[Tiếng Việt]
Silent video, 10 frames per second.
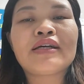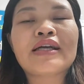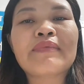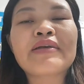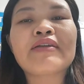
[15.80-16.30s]

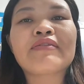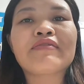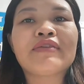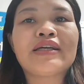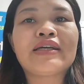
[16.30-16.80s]
cảm nhận
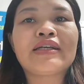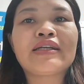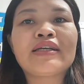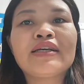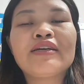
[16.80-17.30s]

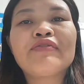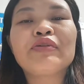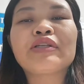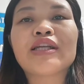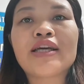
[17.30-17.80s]
về
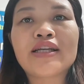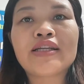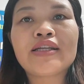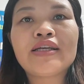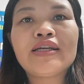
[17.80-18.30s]
Future Land.
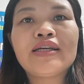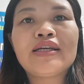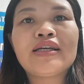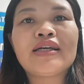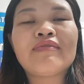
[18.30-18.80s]

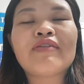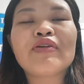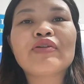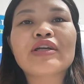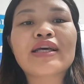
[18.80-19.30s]
và
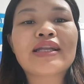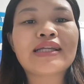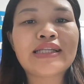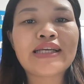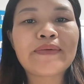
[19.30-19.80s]
Future Land
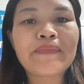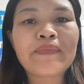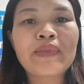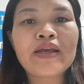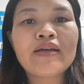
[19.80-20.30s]
là gì?
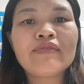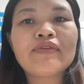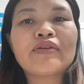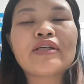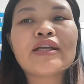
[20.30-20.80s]

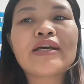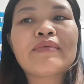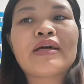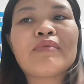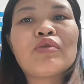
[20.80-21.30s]
Future
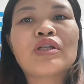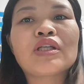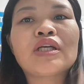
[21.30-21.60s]
Land là một